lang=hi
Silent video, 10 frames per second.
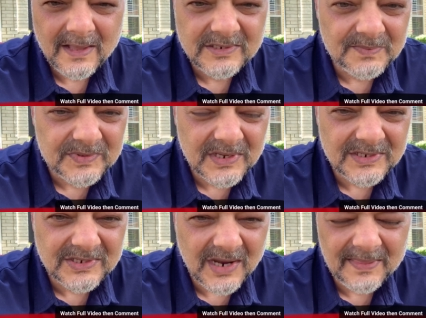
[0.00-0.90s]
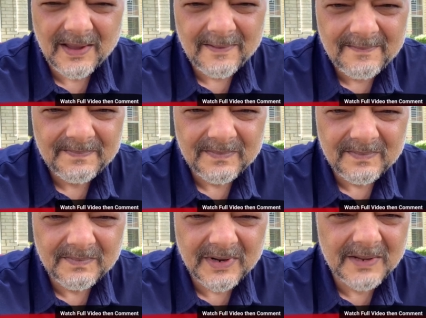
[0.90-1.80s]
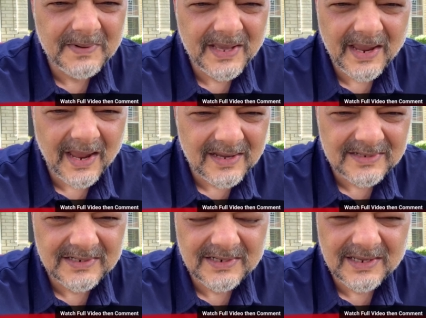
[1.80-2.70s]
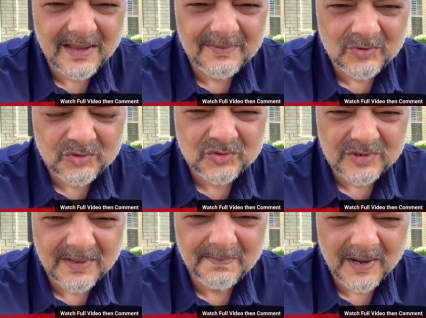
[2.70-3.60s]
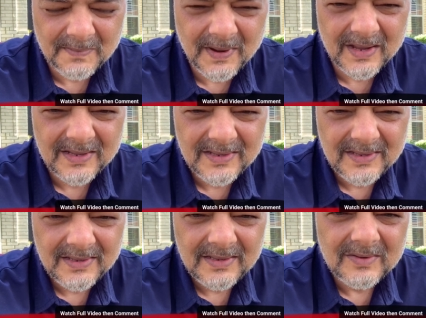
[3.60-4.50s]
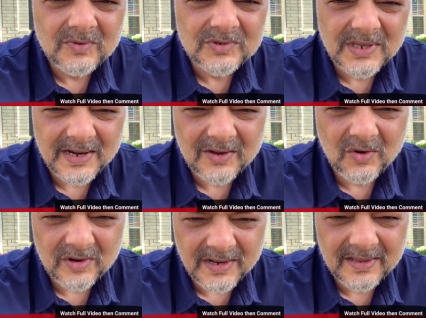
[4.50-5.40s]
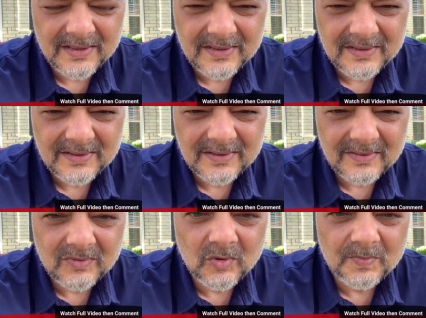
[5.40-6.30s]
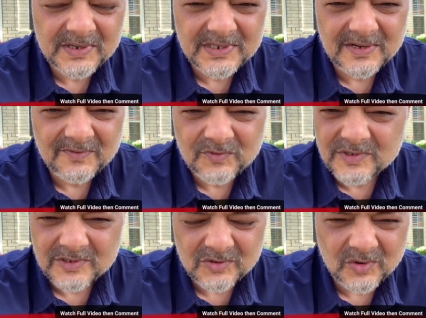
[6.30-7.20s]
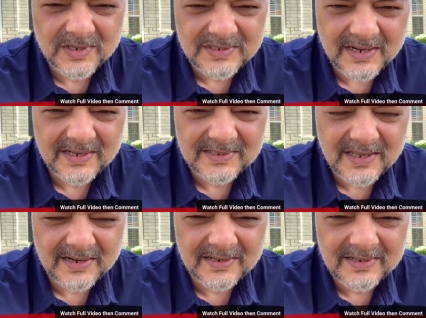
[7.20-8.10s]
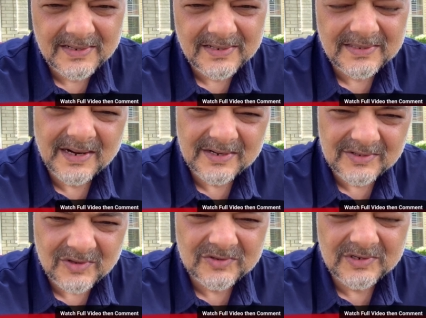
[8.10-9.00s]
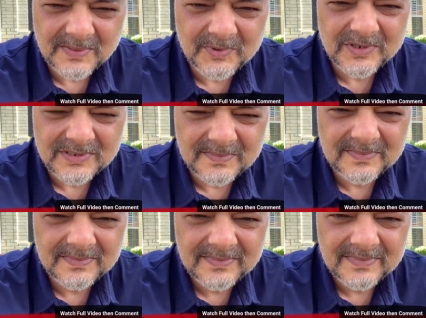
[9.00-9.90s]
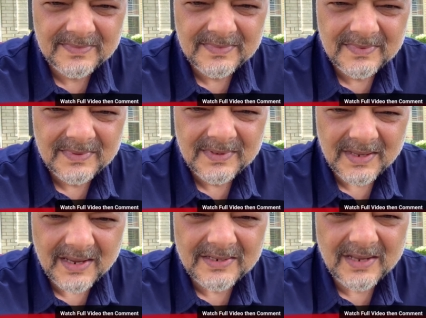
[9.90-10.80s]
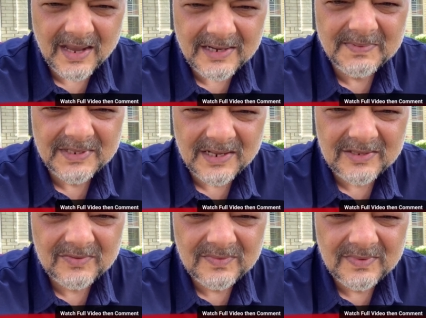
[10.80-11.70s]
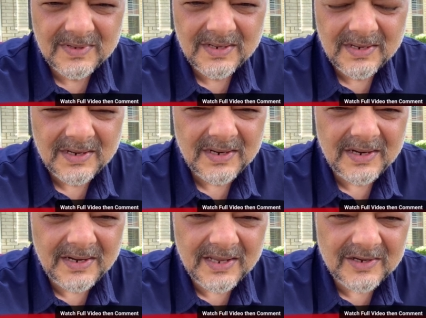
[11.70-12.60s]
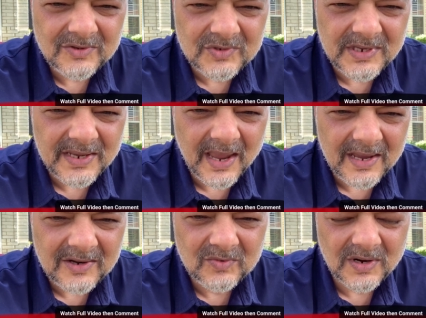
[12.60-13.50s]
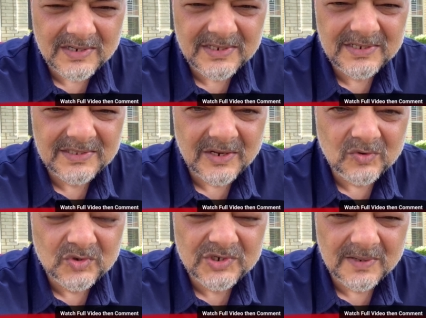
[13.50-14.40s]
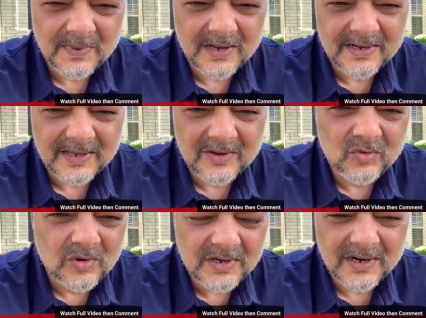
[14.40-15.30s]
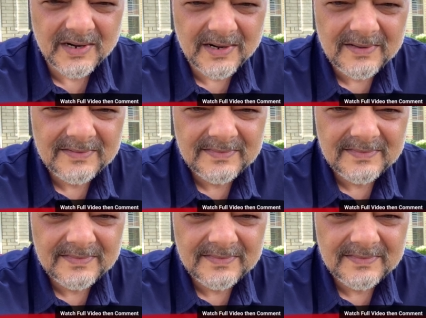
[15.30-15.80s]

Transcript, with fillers: सबसे ज़्यादा बड़े बड़े एंकर जिनकी आप रोज़ सुनते हैं बक वो सारे कौन है ऊपर से इन्फ्लुएंस लोग हैं सारे के सारे दैट इज़ ऑल्सो नेपोटिज्म एक कहानी बताता हूँ इंडिया न्यूज़ की एक एंकर हुआ करती थी तन्नू शर्मा करके गूगल कर लेना